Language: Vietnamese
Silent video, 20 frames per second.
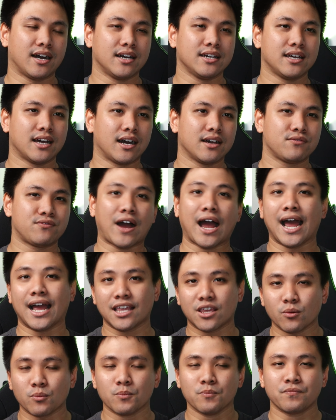hơi phá
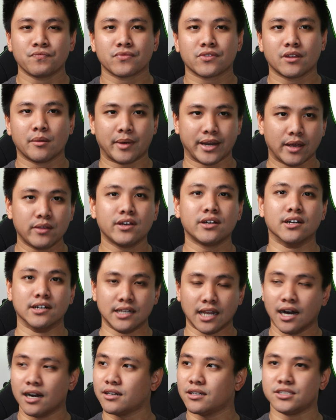chút. Nhưng mà nếu như người
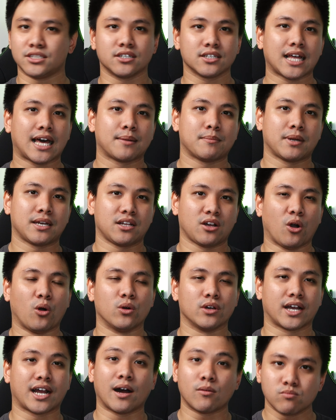lớn, người trưởng thành mình
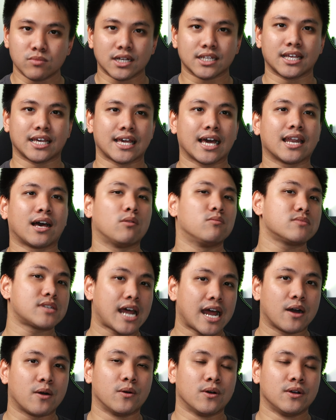ngồi không á, thì chắc là không
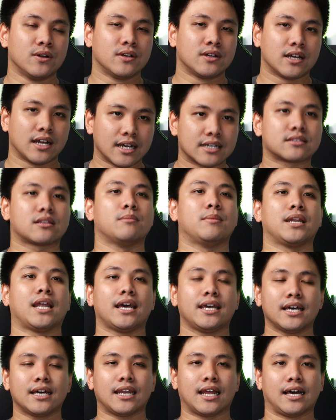sao ha. Thì mình
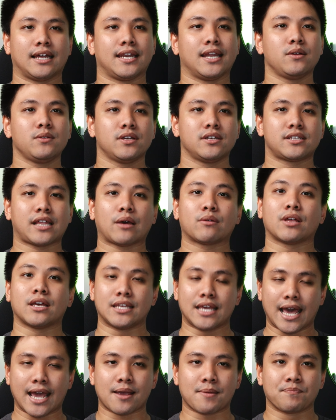thấy là nếu như theo thời
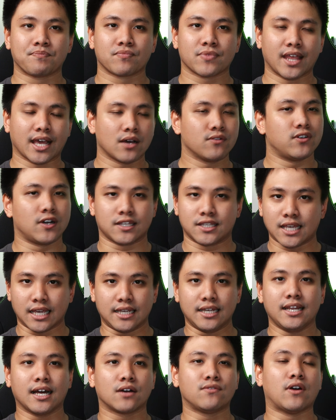gian thì cái phần
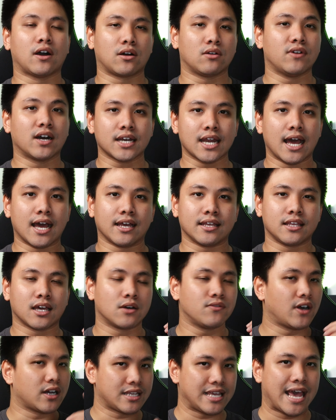chỉ là cái phần có vấn đề, nhưng
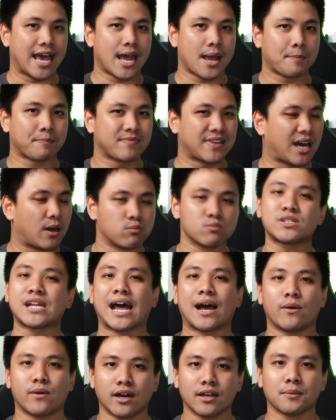cái phần da là không
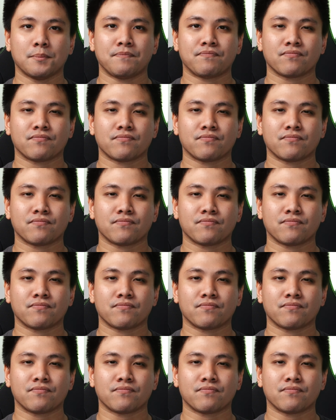sao hết.